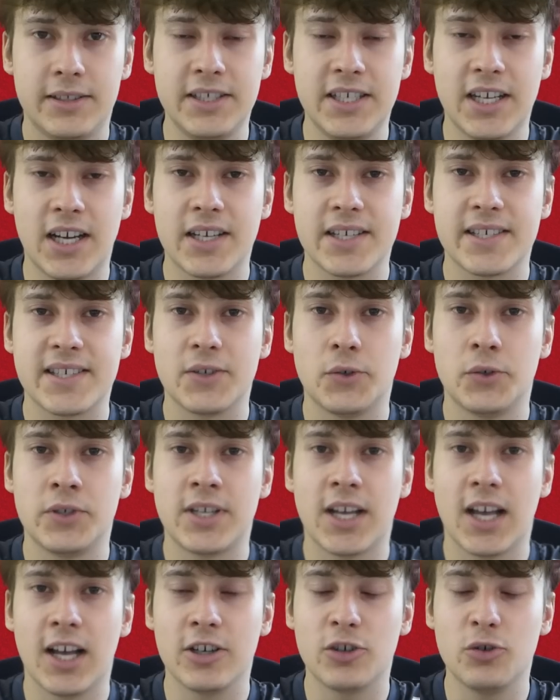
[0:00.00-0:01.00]
Diaz
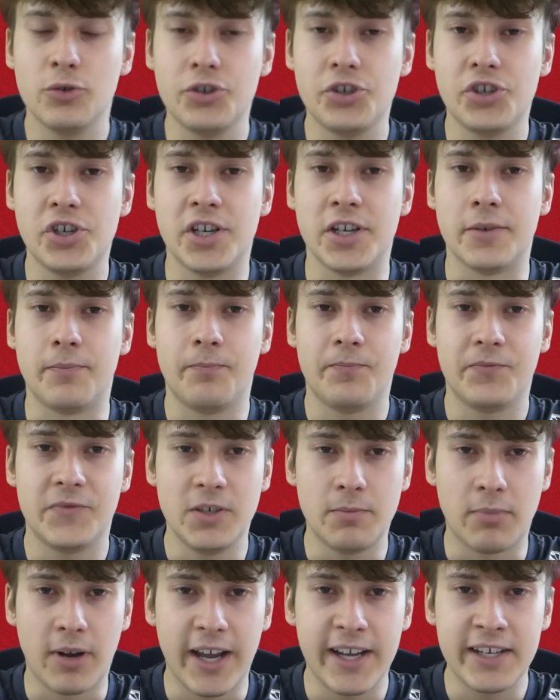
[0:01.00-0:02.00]
und Haraguchi,
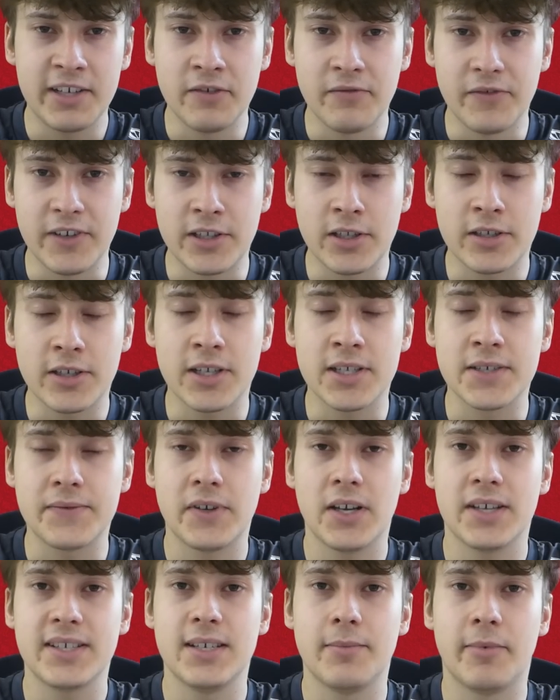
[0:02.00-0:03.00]
die beiden
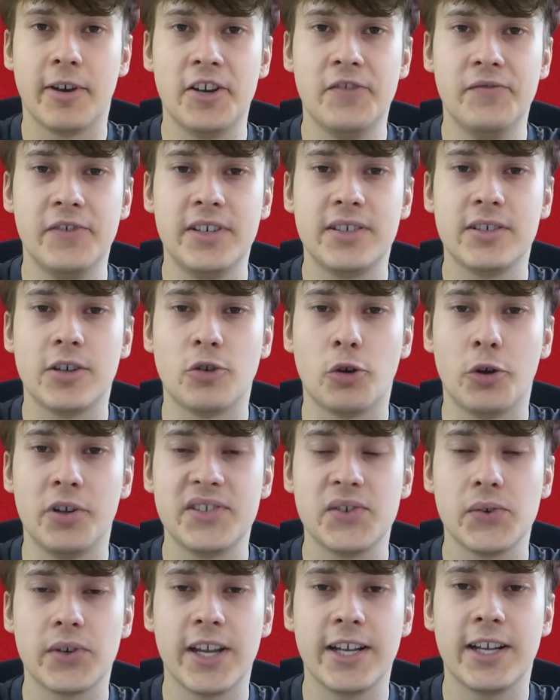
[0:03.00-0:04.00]
Wintertransfers, die beiden
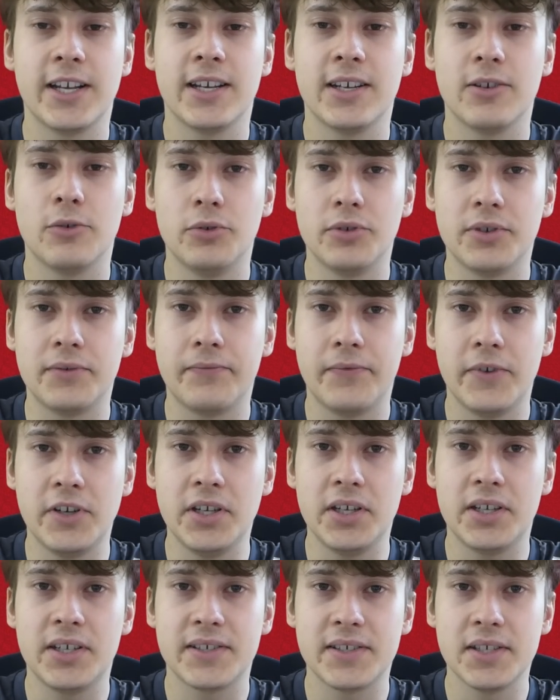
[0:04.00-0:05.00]
Winterneuzugänge und
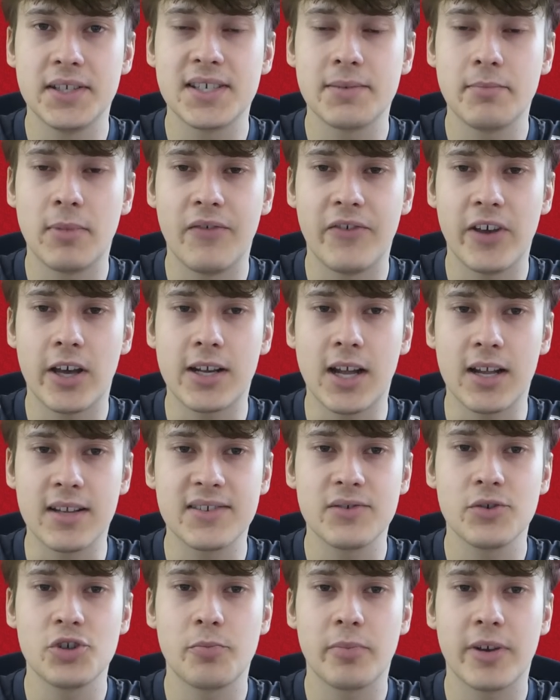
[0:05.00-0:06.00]
finde ich, sind es mal wert
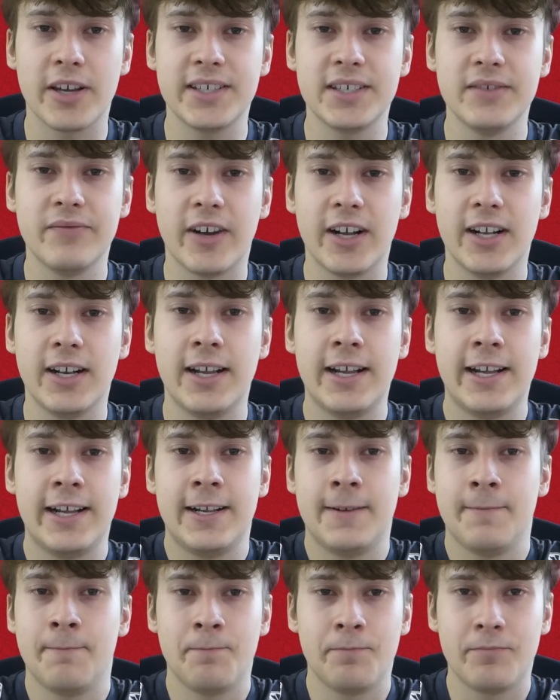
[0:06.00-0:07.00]
anzusprechen, weil
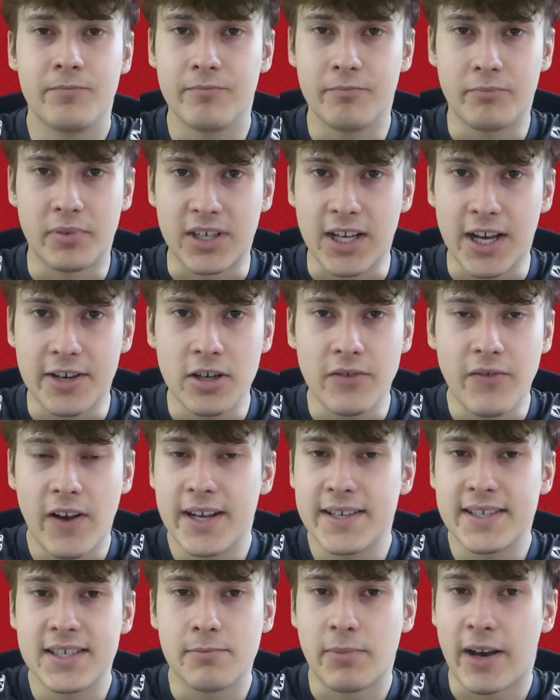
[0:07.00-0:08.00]

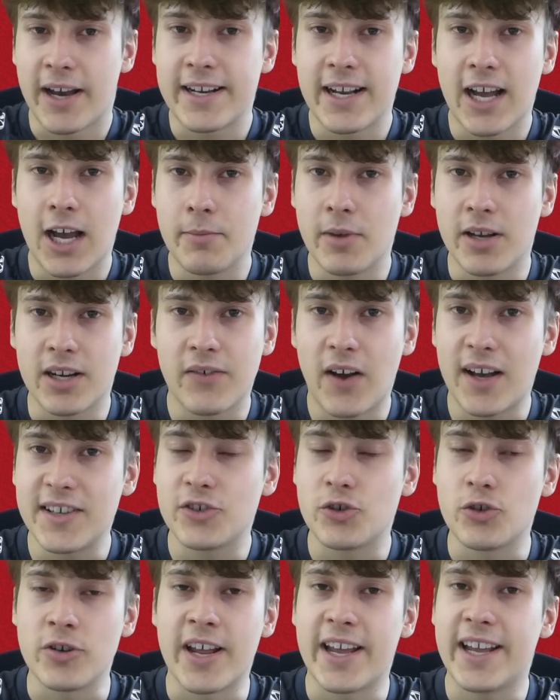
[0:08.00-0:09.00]
bekannterweise, beide haben ja
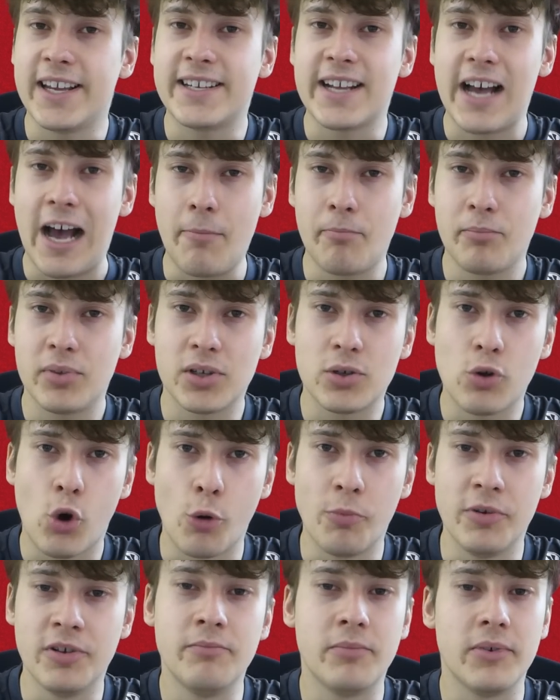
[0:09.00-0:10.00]
quasi schon Hate
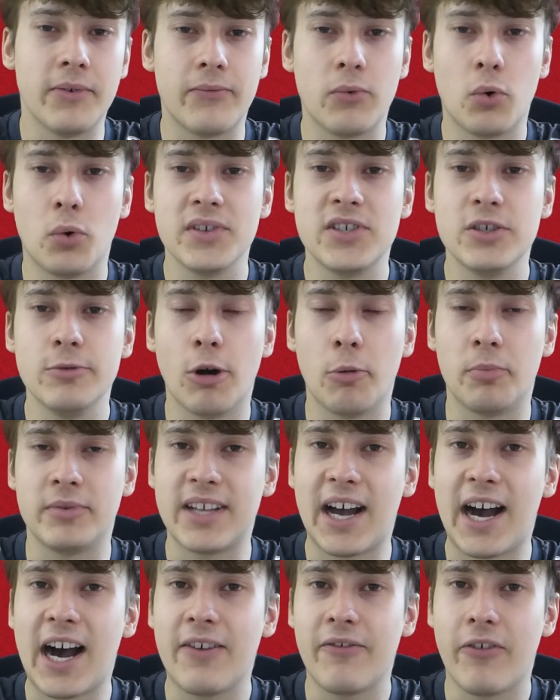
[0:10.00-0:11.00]
abbekommen, bevor sie
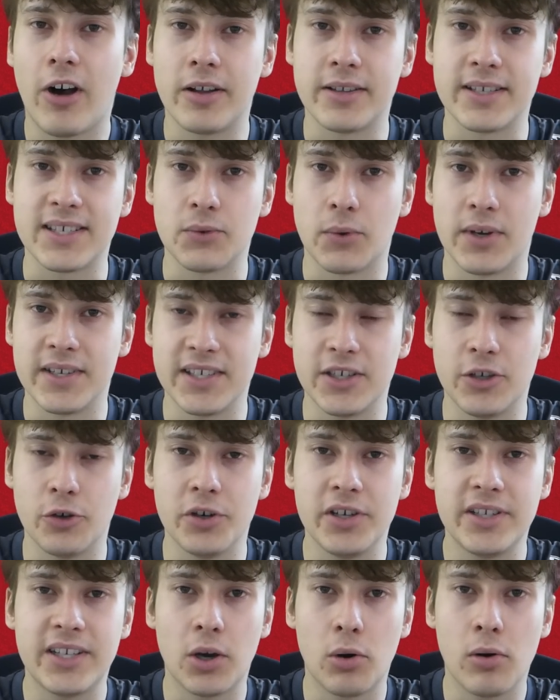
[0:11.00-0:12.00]
überhaupt da waren. So, als die
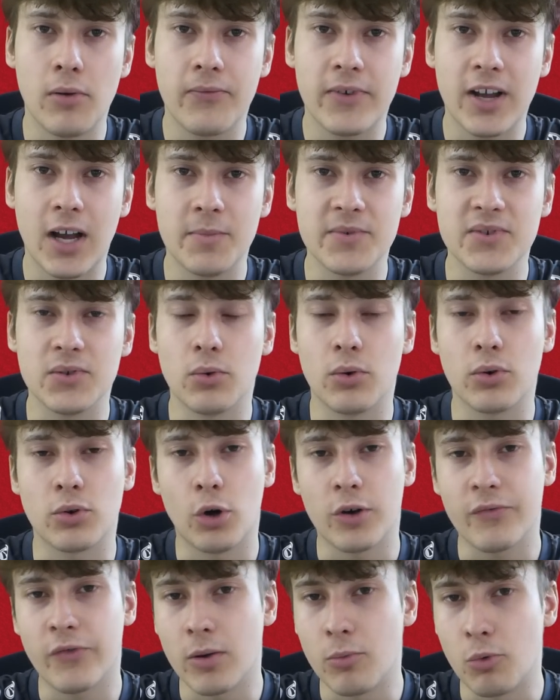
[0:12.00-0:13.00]
Gerüchte aufkamen, so, oh
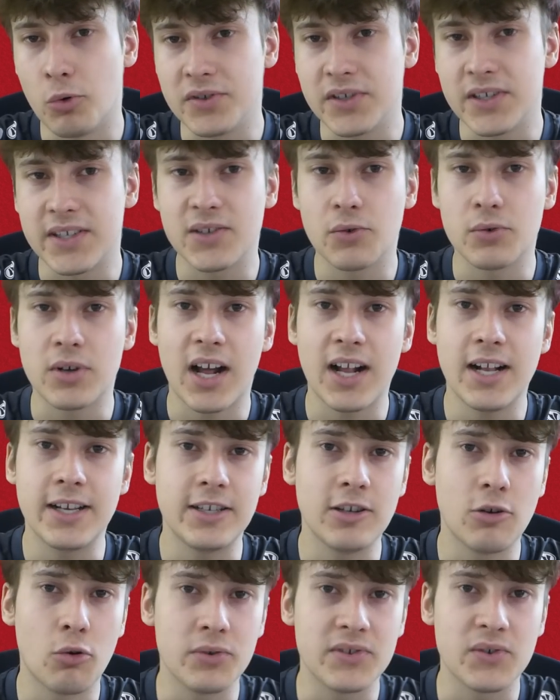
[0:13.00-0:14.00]
Gott, warum holst du jetzt so einen
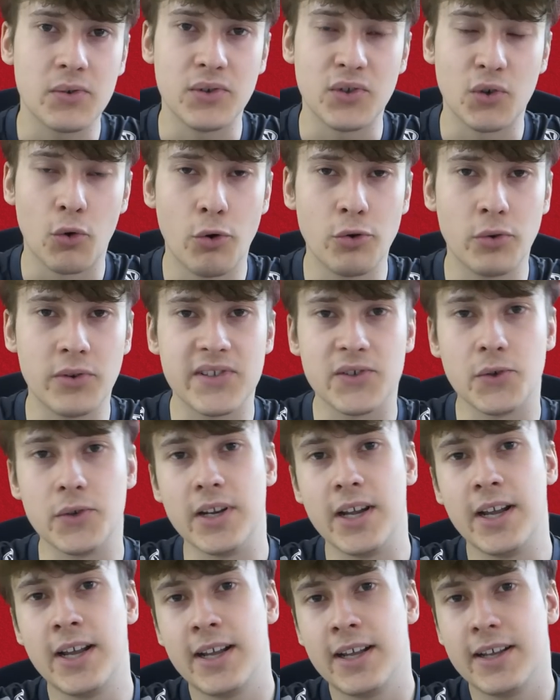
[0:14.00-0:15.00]
Alten aus, so einen Jon und so
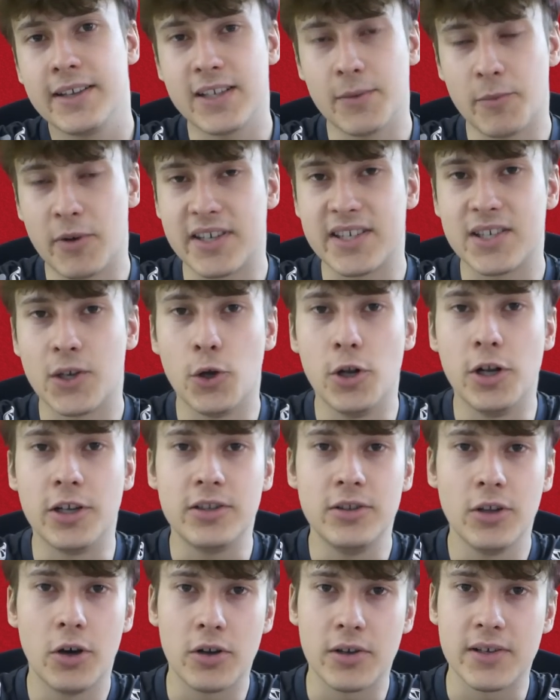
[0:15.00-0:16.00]
einen, sag mal,
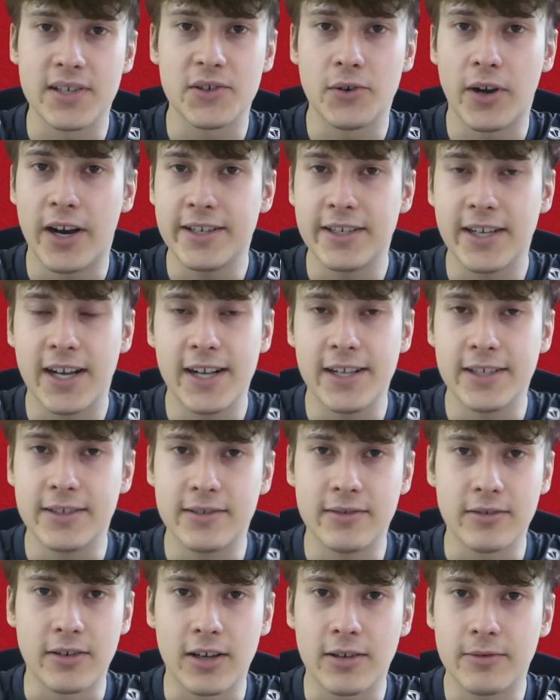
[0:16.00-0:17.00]
Söldner oder so einen, der
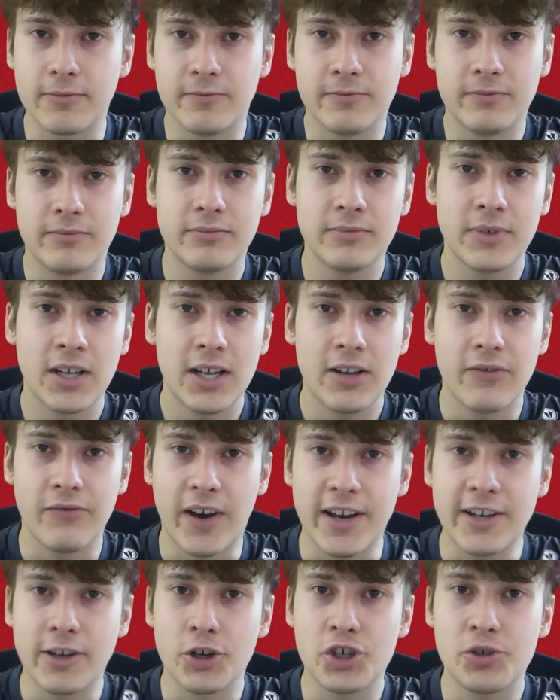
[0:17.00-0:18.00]
halt, ja,
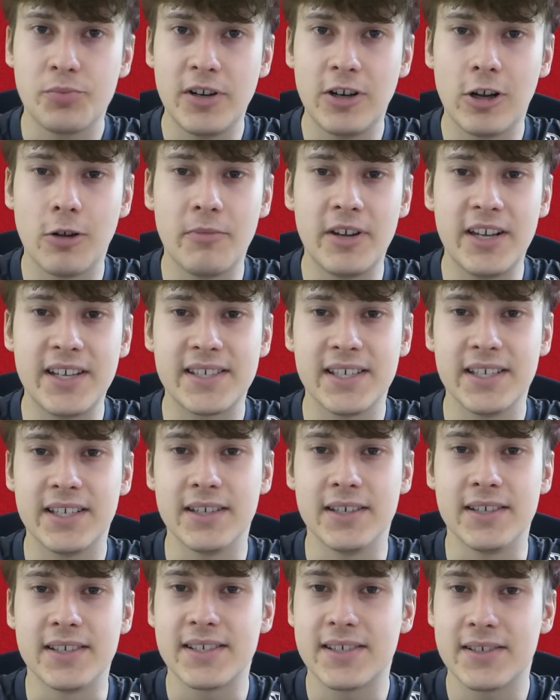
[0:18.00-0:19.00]
Wanderspielermäßig
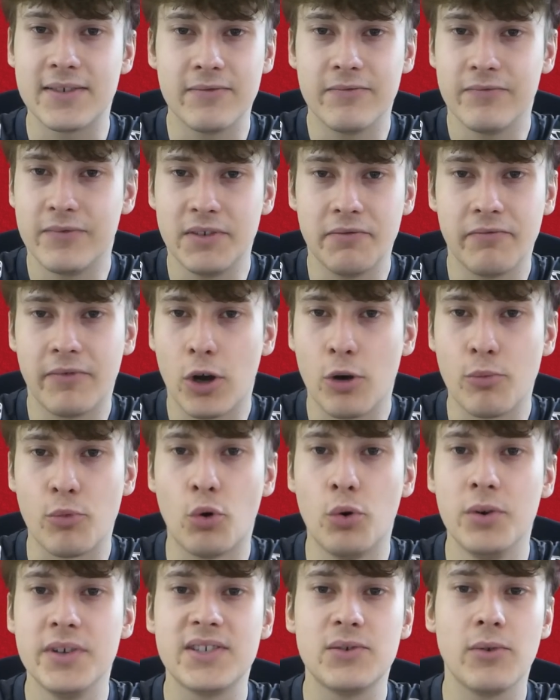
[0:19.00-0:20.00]
ist, wie, warum
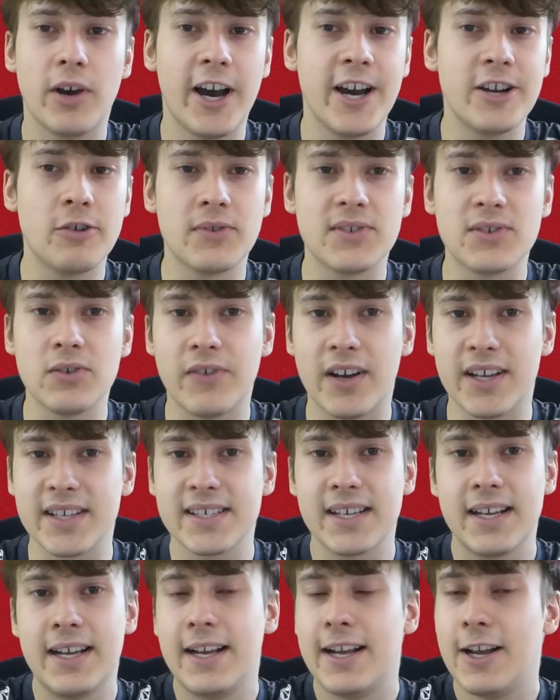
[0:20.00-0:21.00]
holst du einen und sowas.